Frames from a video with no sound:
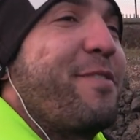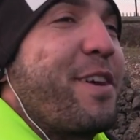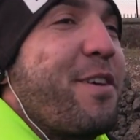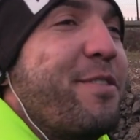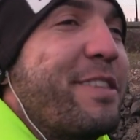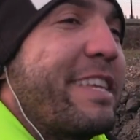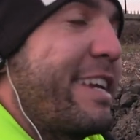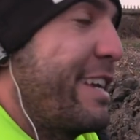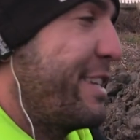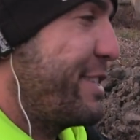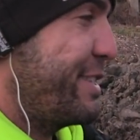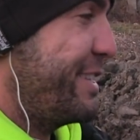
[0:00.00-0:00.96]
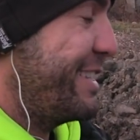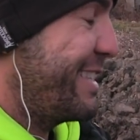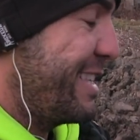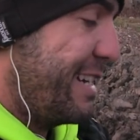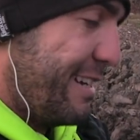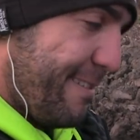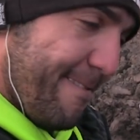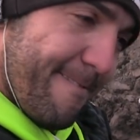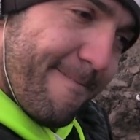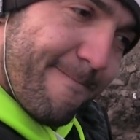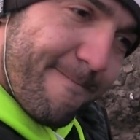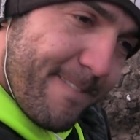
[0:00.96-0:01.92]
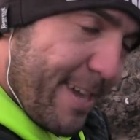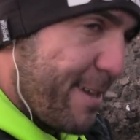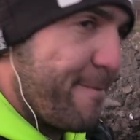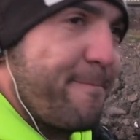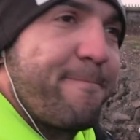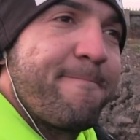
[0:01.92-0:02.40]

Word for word: fica contente. E não veio.